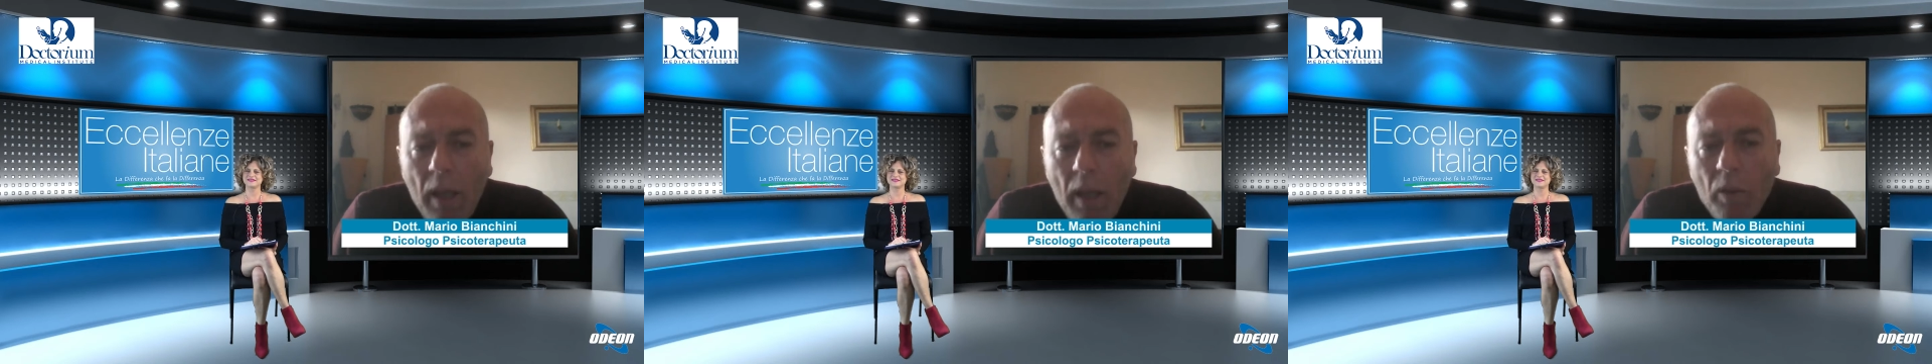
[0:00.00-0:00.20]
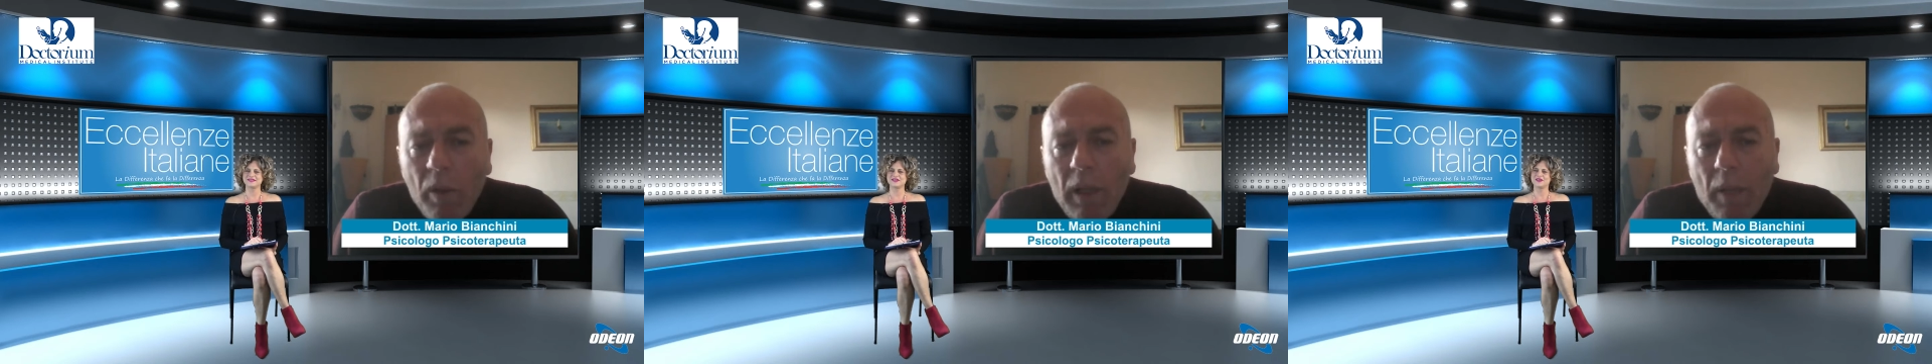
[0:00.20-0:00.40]

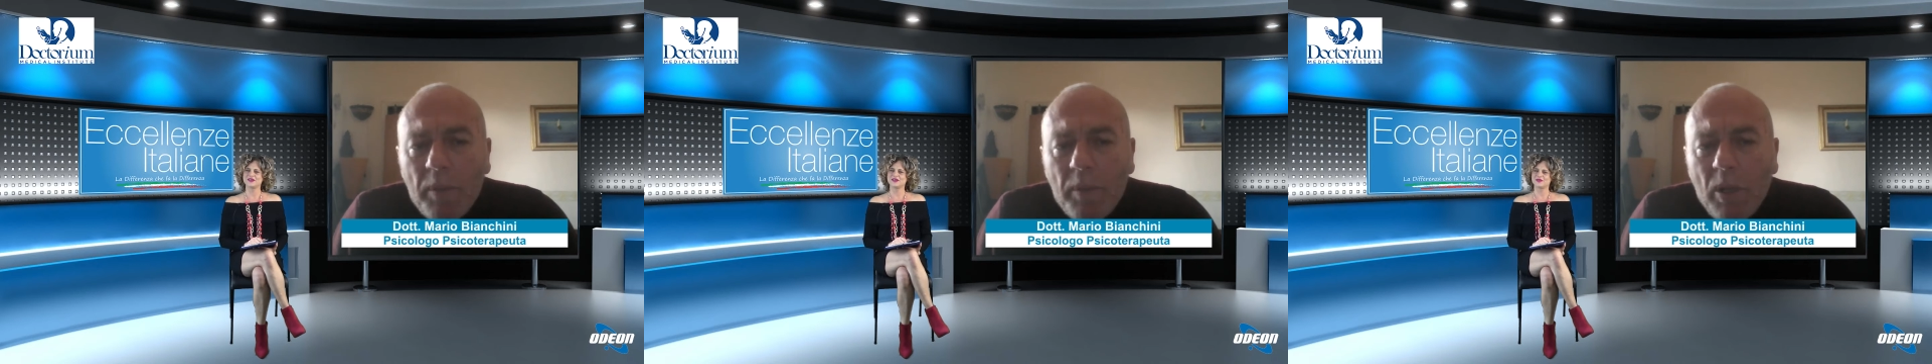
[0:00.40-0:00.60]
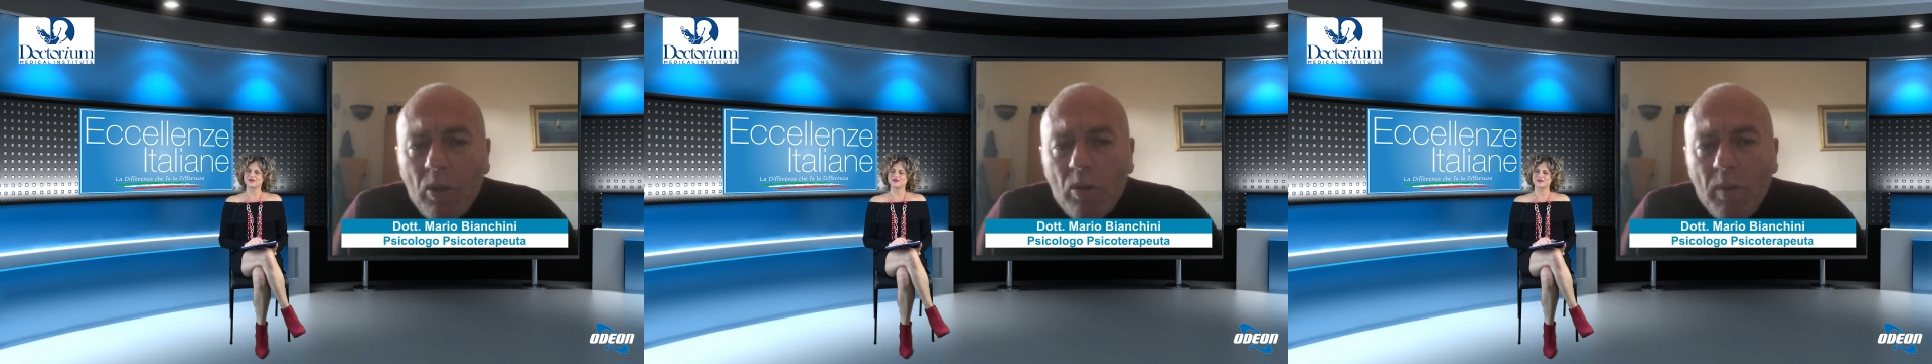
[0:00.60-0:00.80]
Quindi la
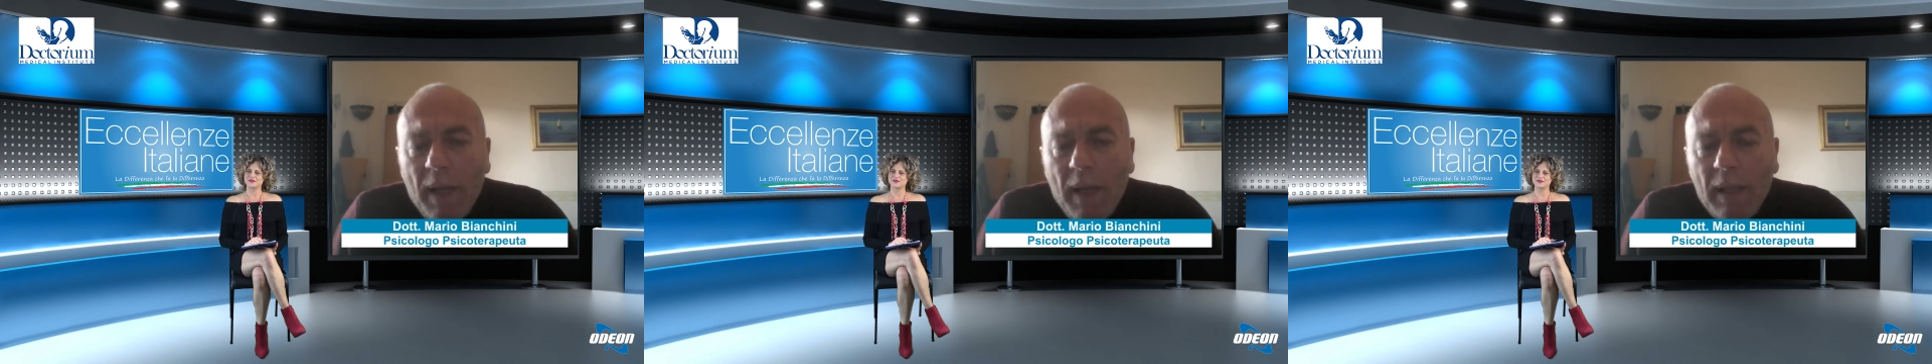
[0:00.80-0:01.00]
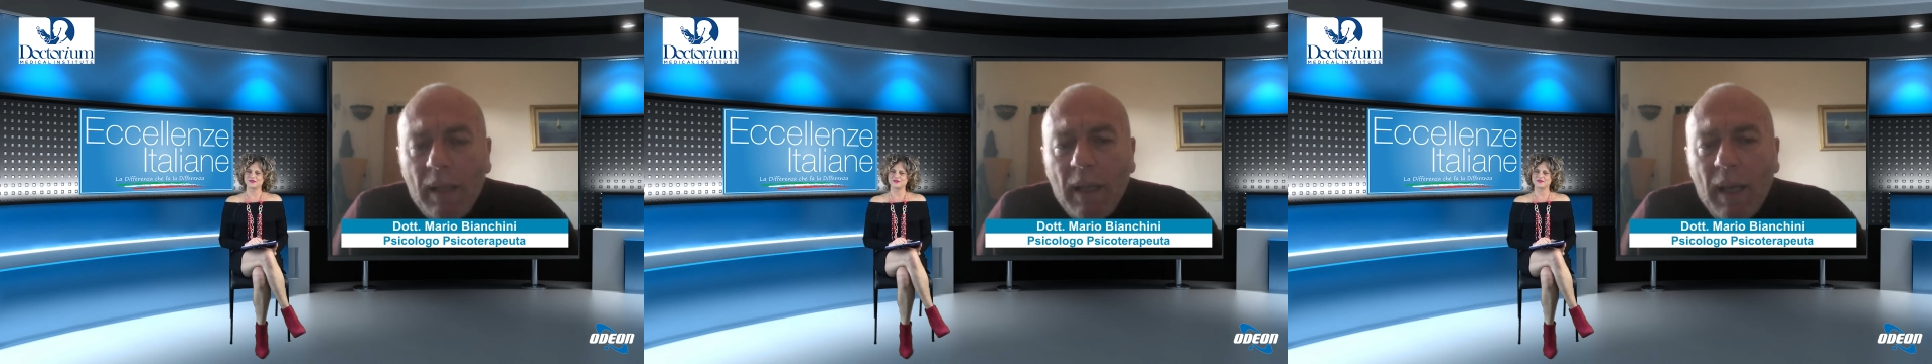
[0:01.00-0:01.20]

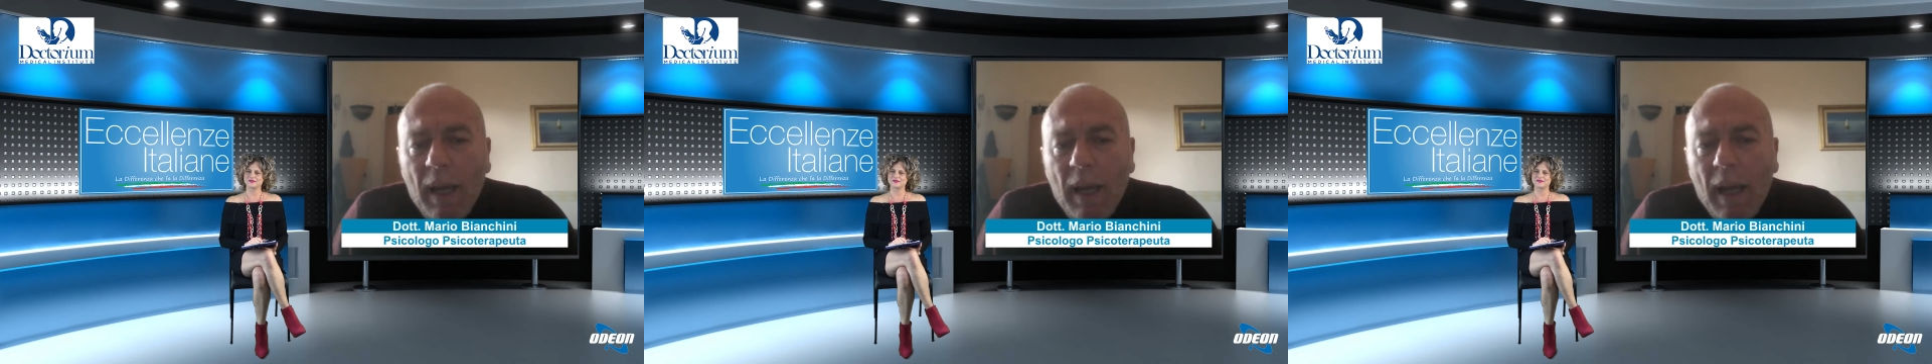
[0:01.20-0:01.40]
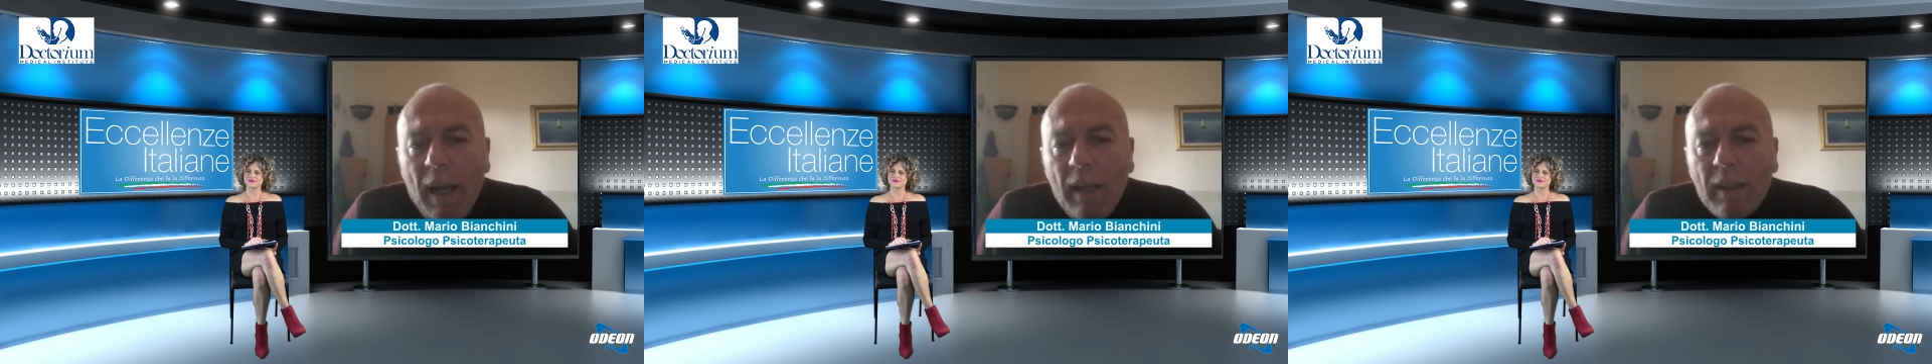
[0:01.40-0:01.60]

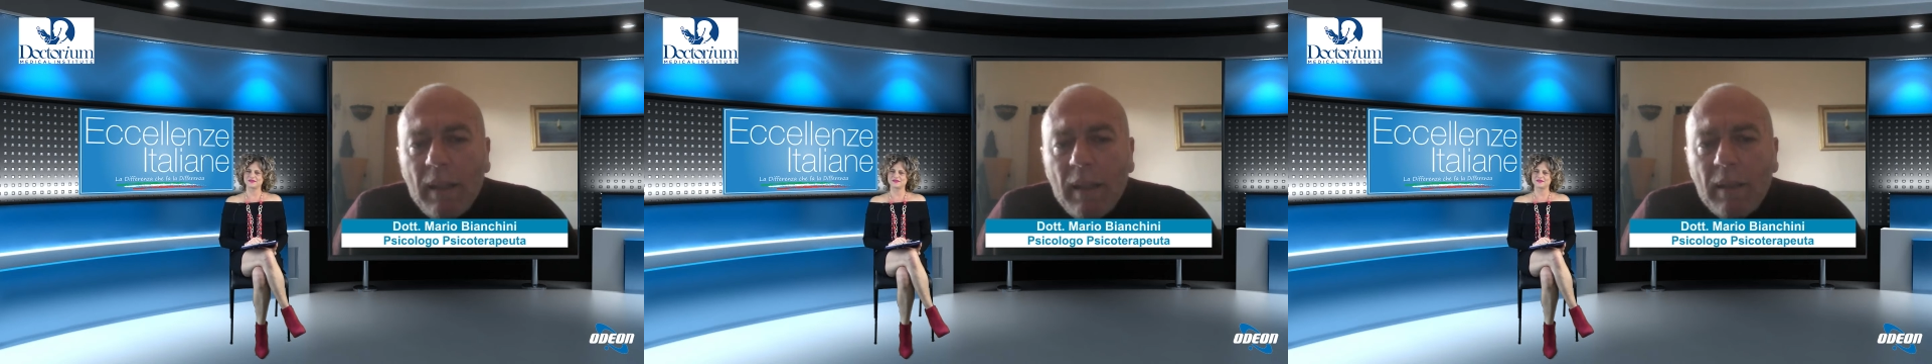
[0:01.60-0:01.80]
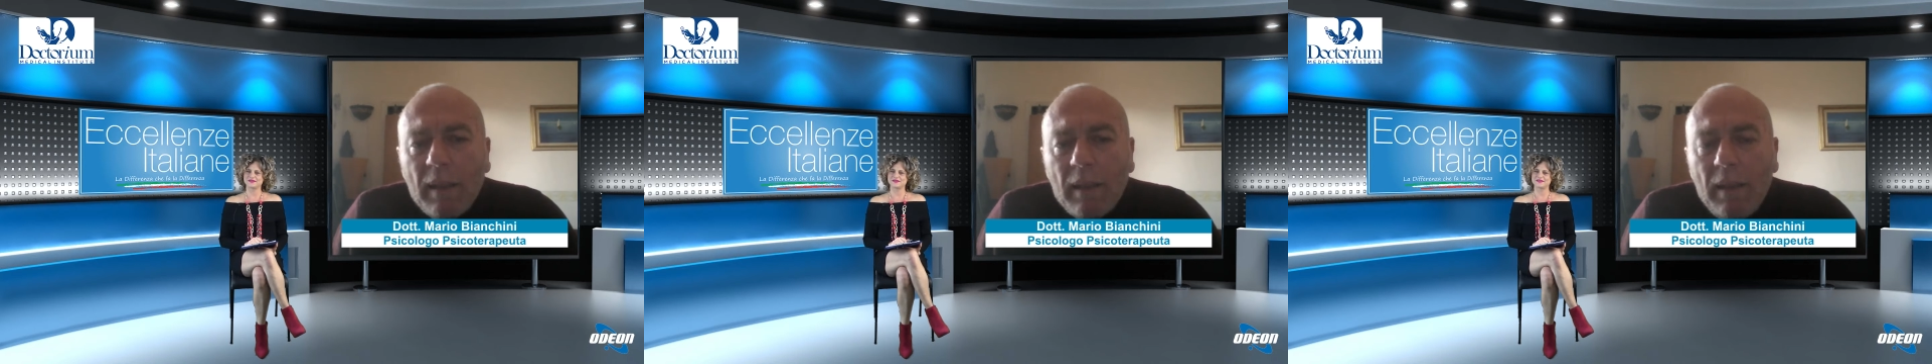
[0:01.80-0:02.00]
psicosomatica è il
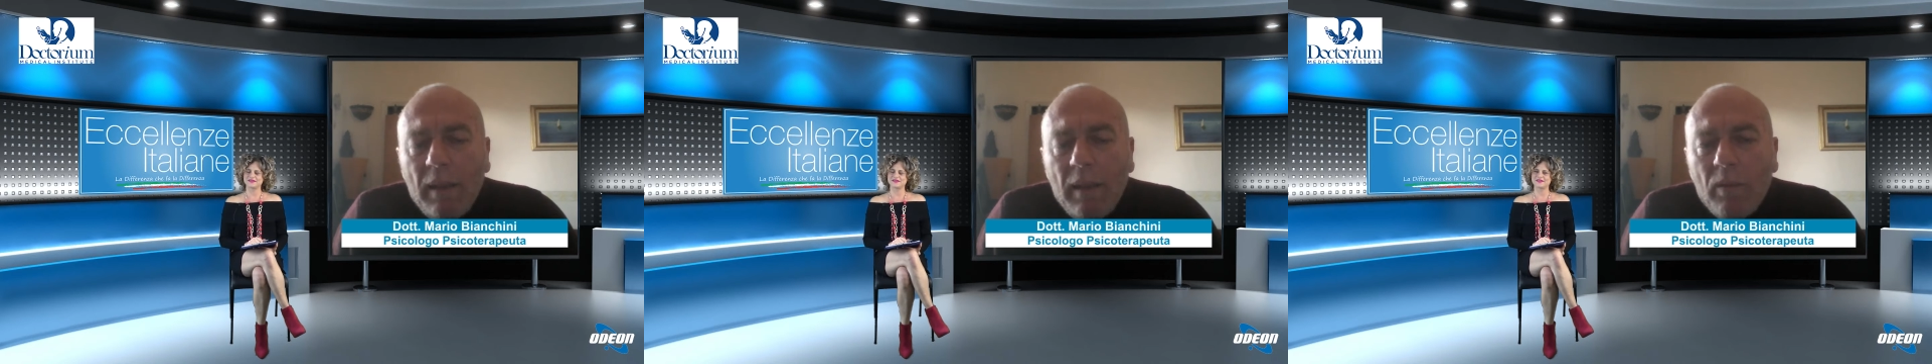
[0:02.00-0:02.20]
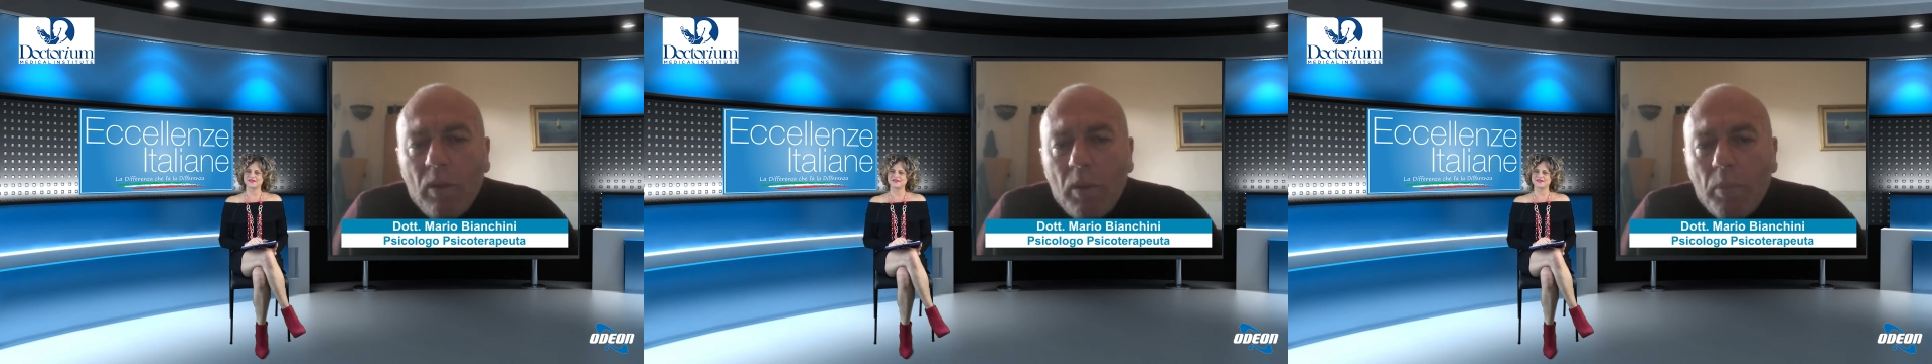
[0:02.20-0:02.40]
tentativo